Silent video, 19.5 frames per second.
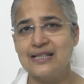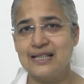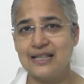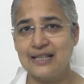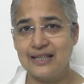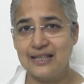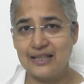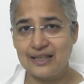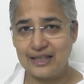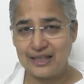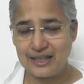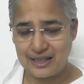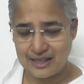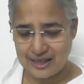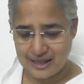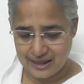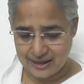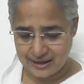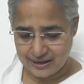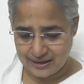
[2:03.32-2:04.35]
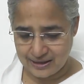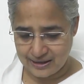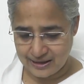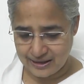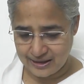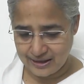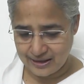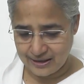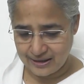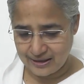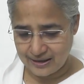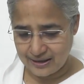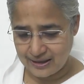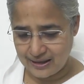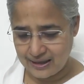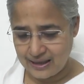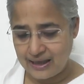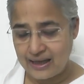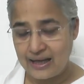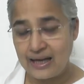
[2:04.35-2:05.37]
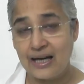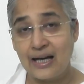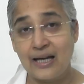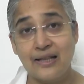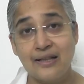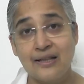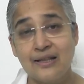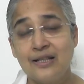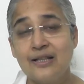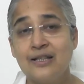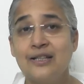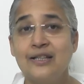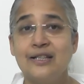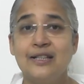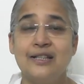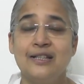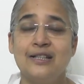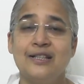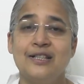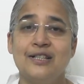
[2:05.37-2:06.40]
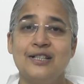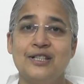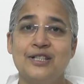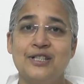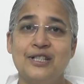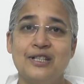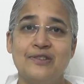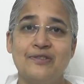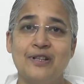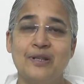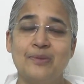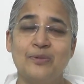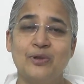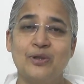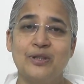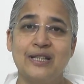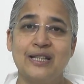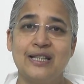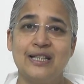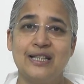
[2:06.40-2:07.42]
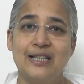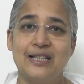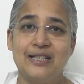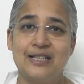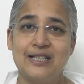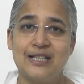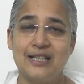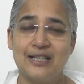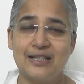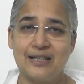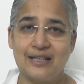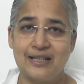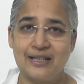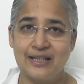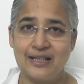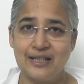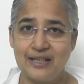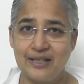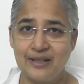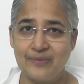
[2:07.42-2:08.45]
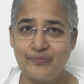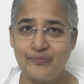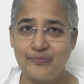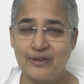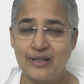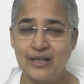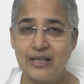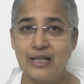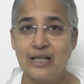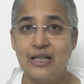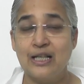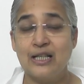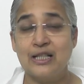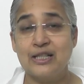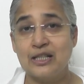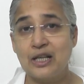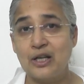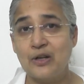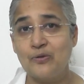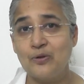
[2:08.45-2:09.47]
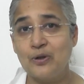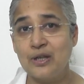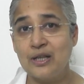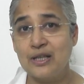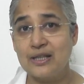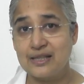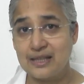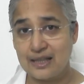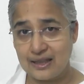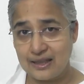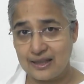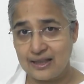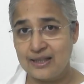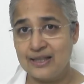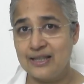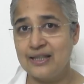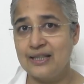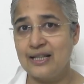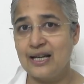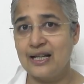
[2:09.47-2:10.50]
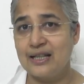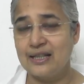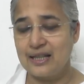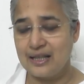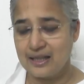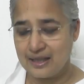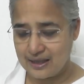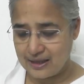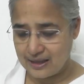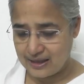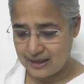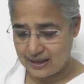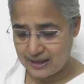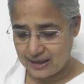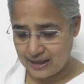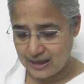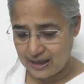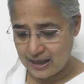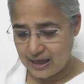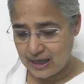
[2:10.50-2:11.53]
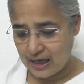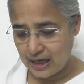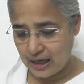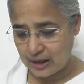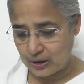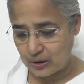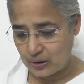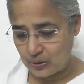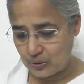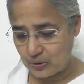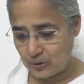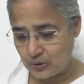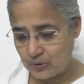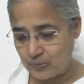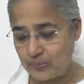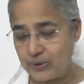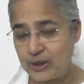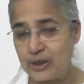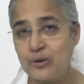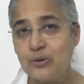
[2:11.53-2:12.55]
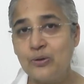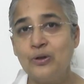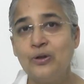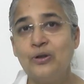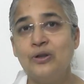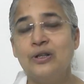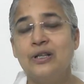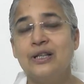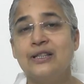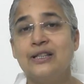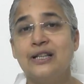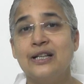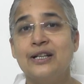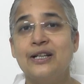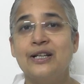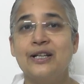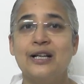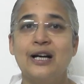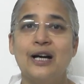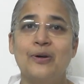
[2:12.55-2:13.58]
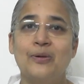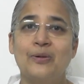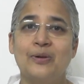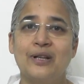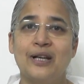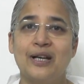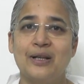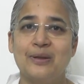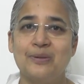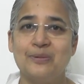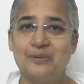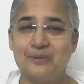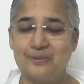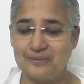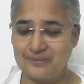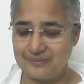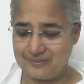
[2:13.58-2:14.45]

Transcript: సద్గతి ఇచ్చే తండ్రి అందరికీ జీవన్ముక్తిని ఇచ్చే తండ్రి సర్వుల సద్గతి దాత అతను మీకు తండ్రిగా ఉన్నారు